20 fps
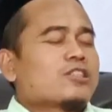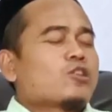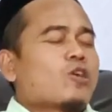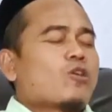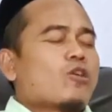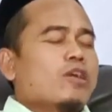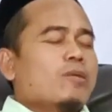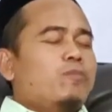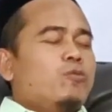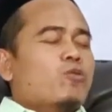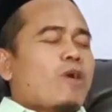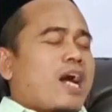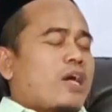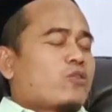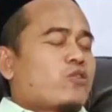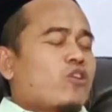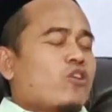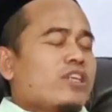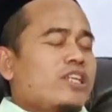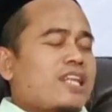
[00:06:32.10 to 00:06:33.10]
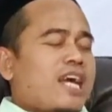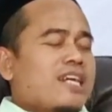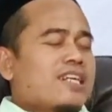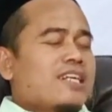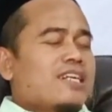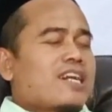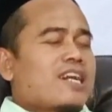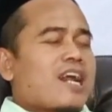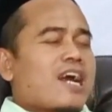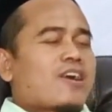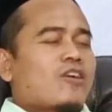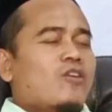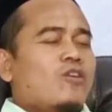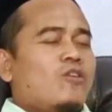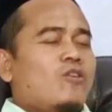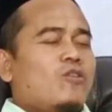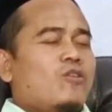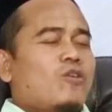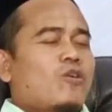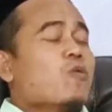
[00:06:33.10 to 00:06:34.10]
Nek coro Ibnu ilah nek
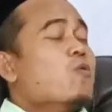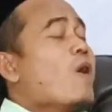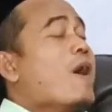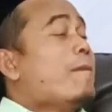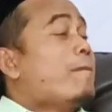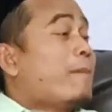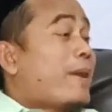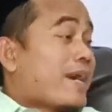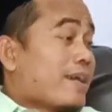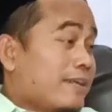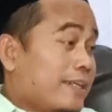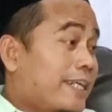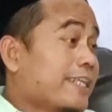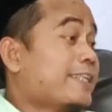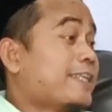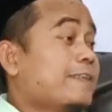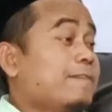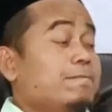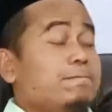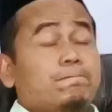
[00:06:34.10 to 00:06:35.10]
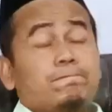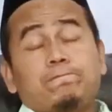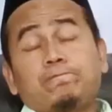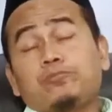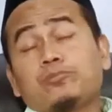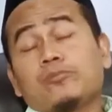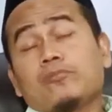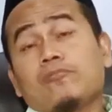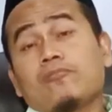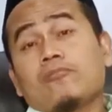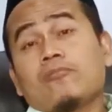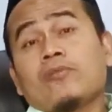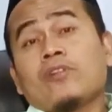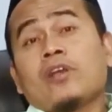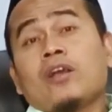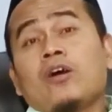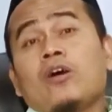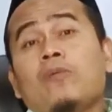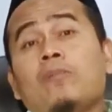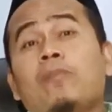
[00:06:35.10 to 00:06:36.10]
nerangno guambang, ngeten.
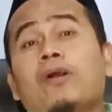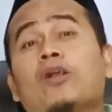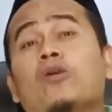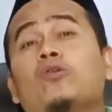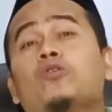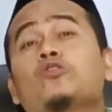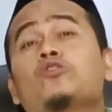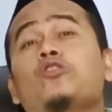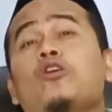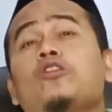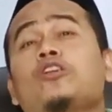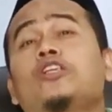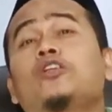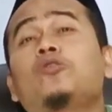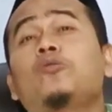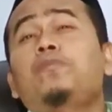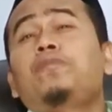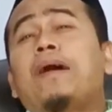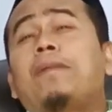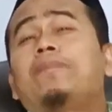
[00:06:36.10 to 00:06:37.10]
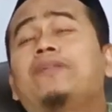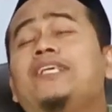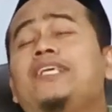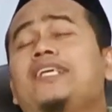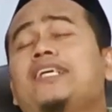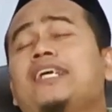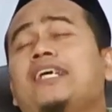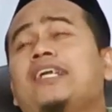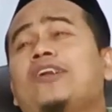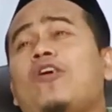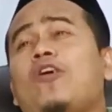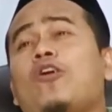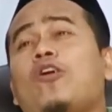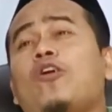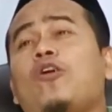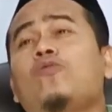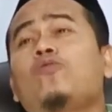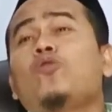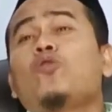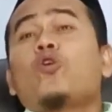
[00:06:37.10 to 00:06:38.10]
Menungso niku bab zikir
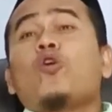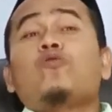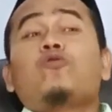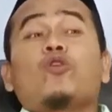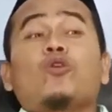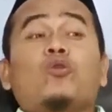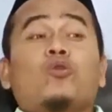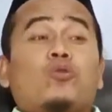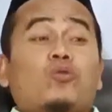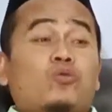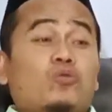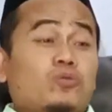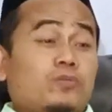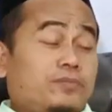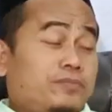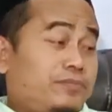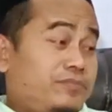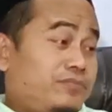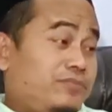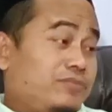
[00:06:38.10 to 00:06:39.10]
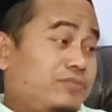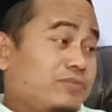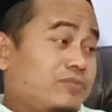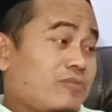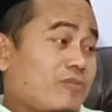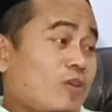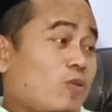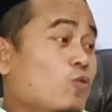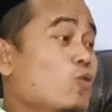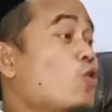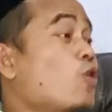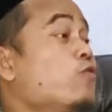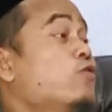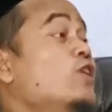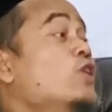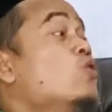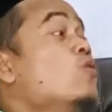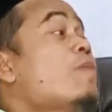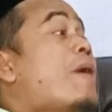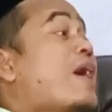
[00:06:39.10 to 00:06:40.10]
ono wukuf luru,
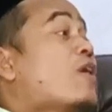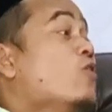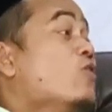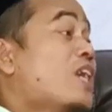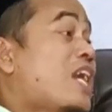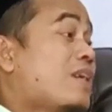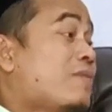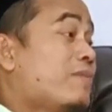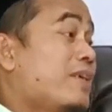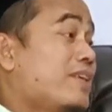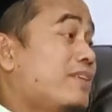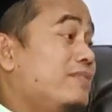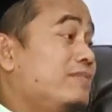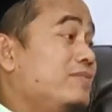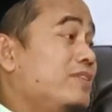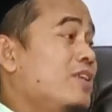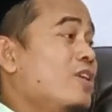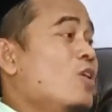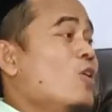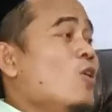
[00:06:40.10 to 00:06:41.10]
Wukuf niku panggonan, Pak.